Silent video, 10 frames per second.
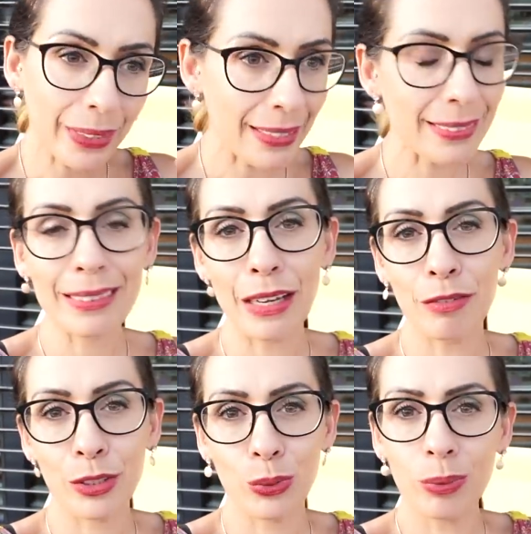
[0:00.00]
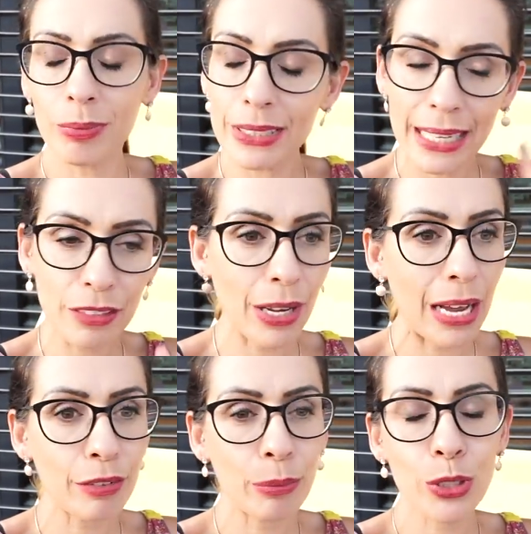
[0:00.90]
Es ist einfach so. Das lassen wir
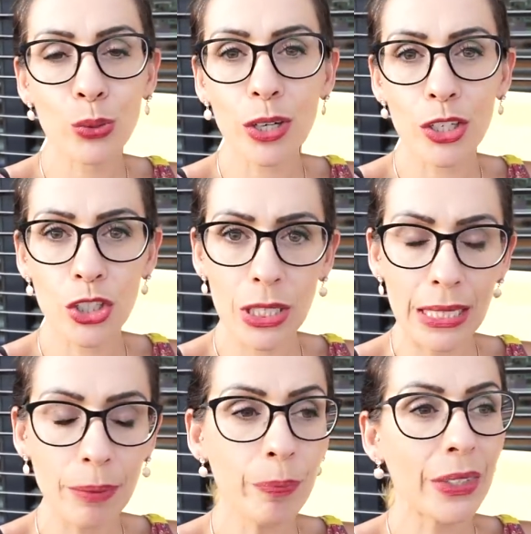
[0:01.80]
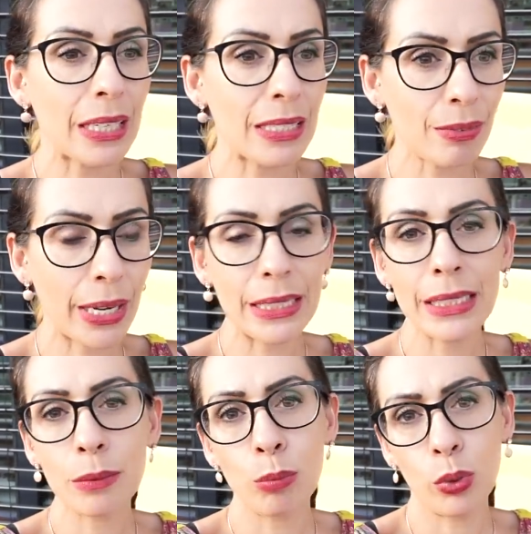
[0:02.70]
einfach mal so da stehen. Es war
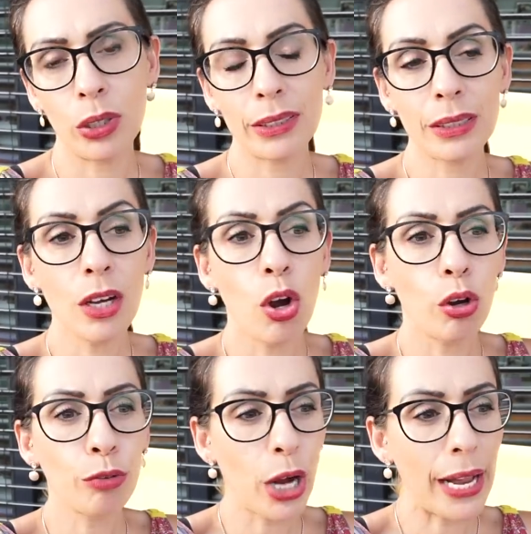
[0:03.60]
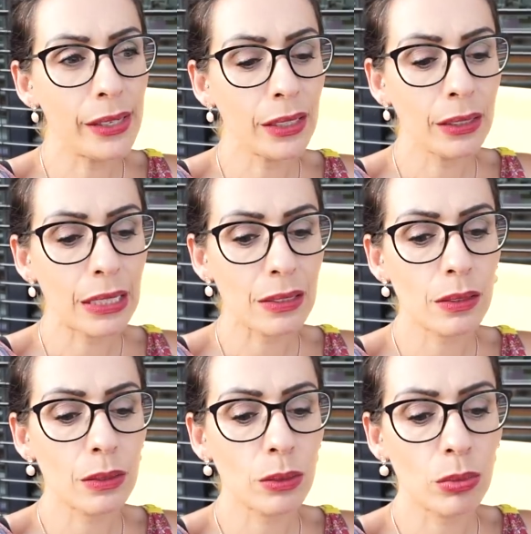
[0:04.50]
nicht möglich. Und vor allen Dingen
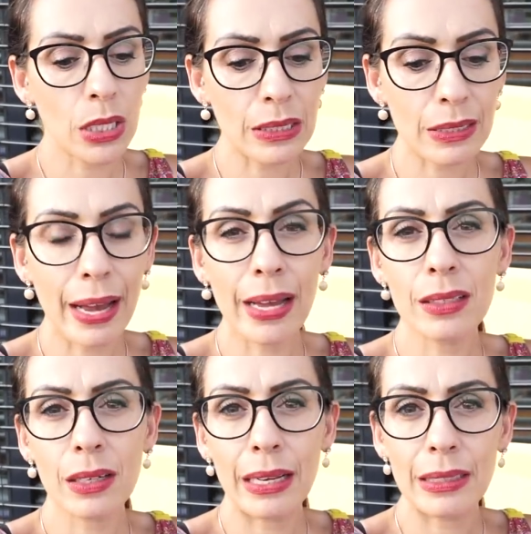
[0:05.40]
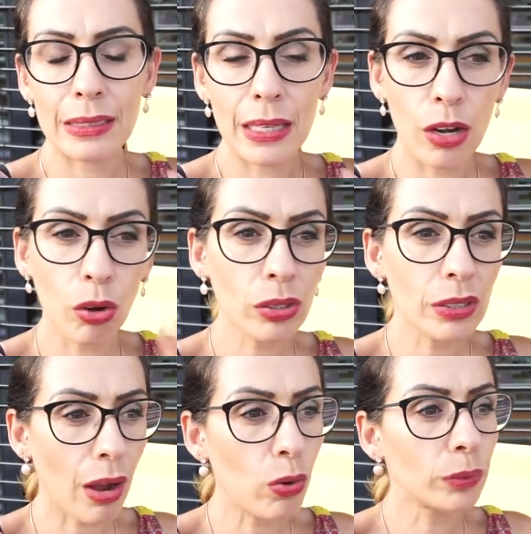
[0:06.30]
jetzt zu der Zeit, als der
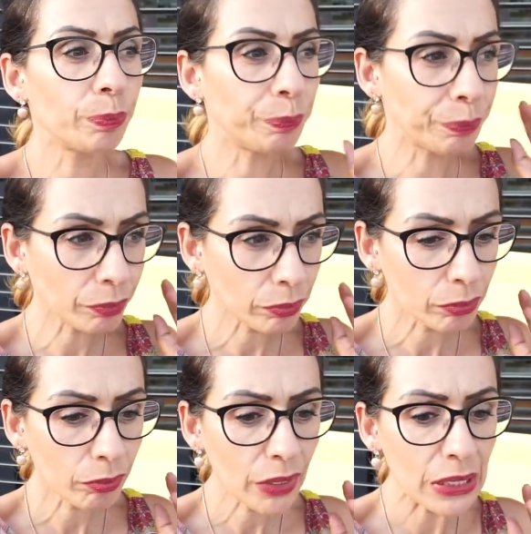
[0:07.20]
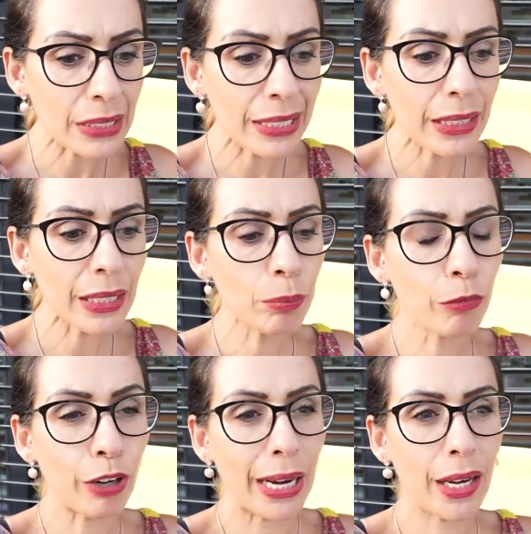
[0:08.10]
Lockdown dann
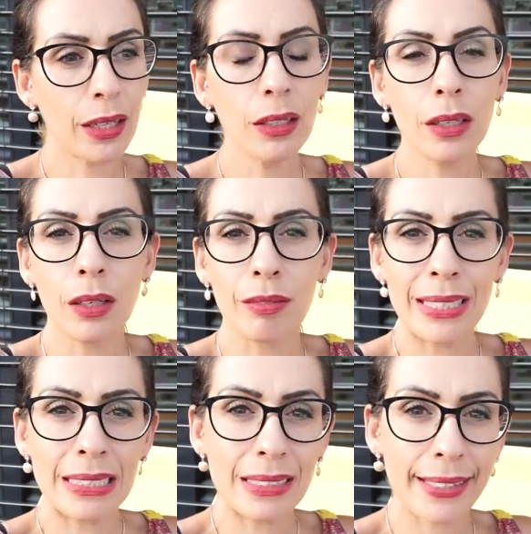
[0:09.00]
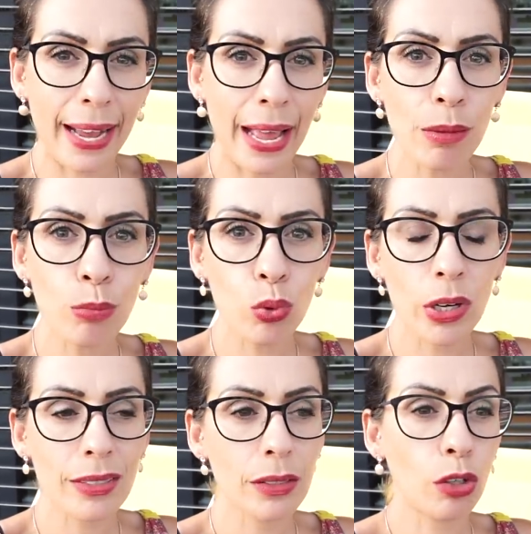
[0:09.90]
eben war, war sie drei
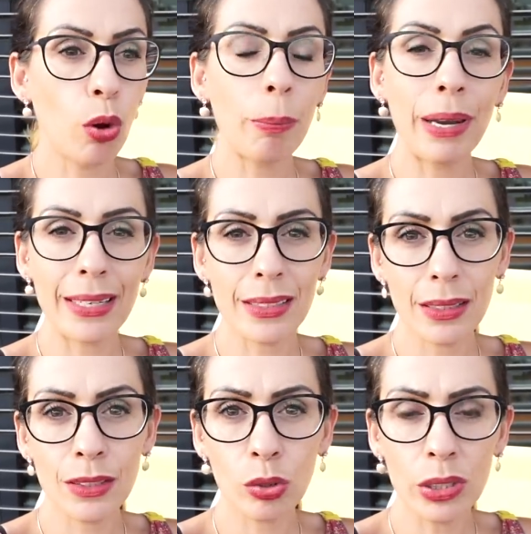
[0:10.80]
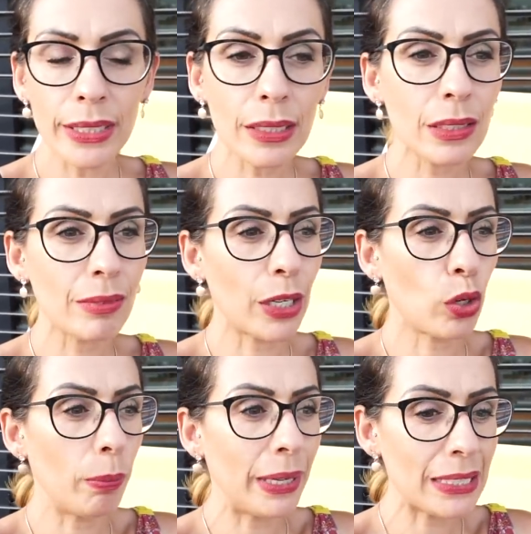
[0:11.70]
Monate komplett isoliert. Sie war
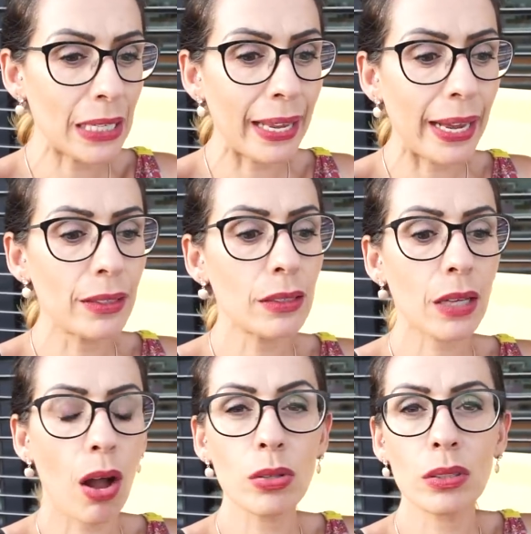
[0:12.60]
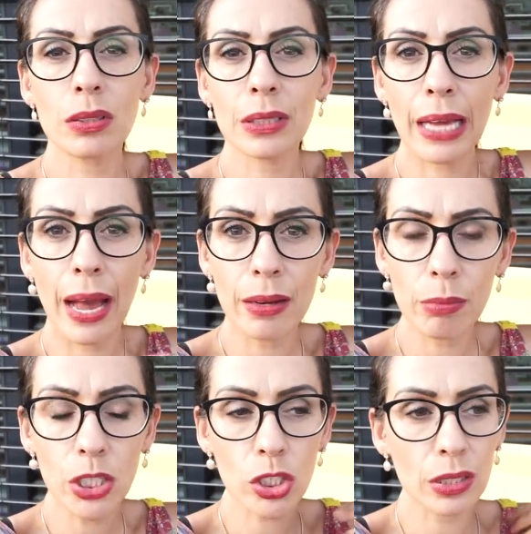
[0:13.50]
komplett alleine. Draußen ist keine
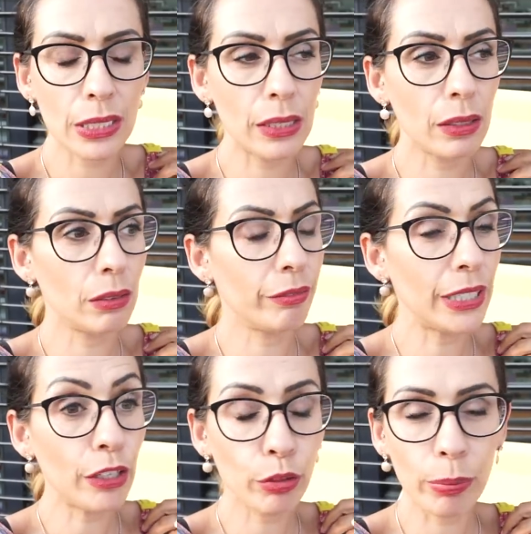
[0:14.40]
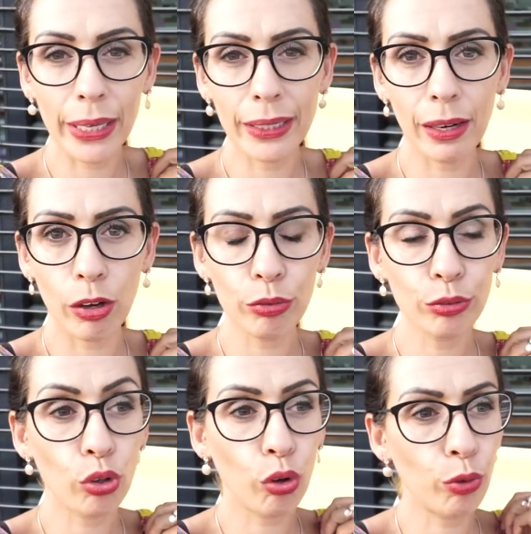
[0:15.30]
Menschenseele weder
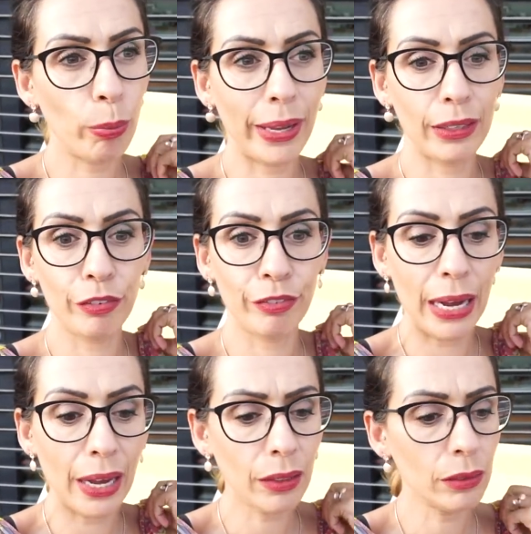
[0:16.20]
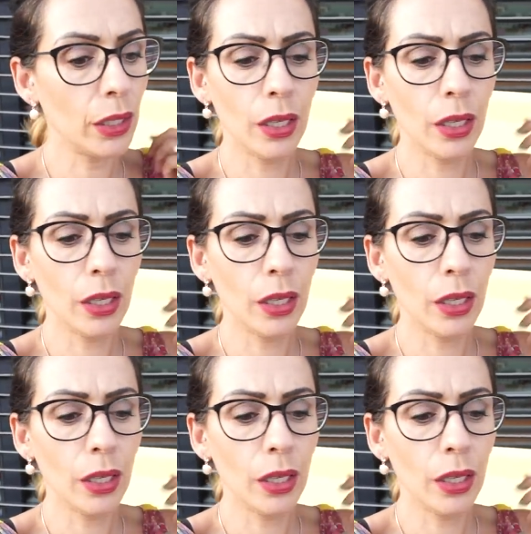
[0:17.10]
vorbeigelaufen noch vorbeigefahren.